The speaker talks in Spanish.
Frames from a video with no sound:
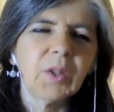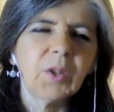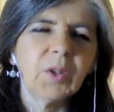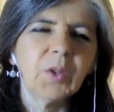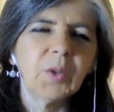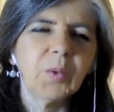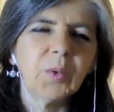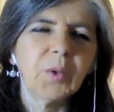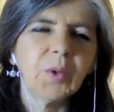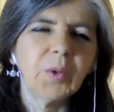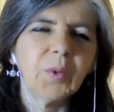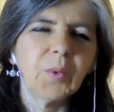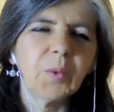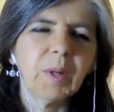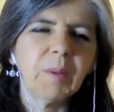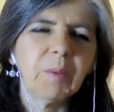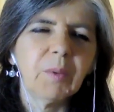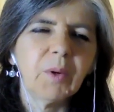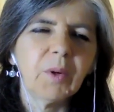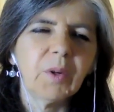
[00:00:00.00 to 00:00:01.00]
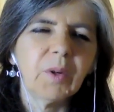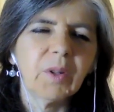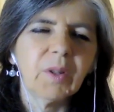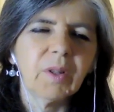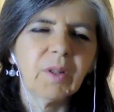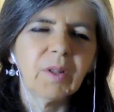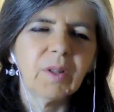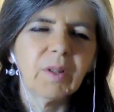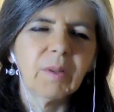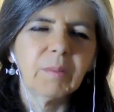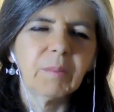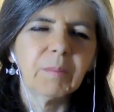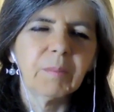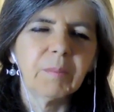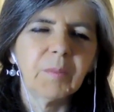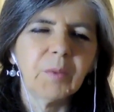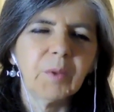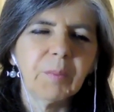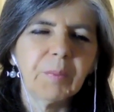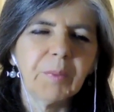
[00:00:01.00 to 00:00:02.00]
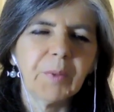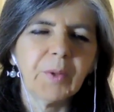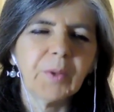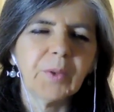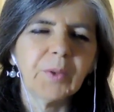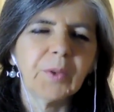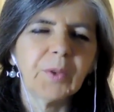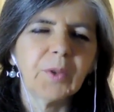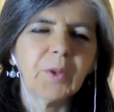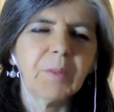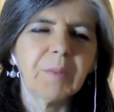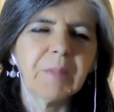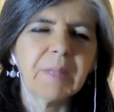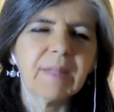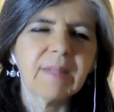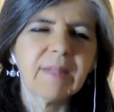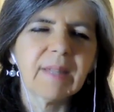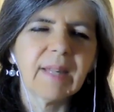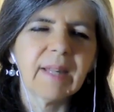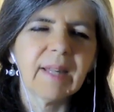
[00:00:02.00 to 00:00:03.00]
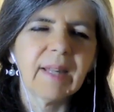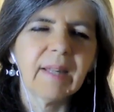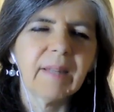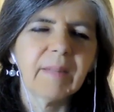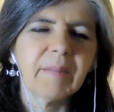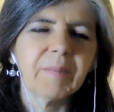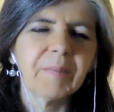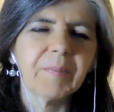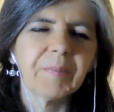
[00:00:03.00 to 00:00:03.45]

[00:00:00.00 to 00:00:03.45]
y uno nuevo muy pronto comenzará.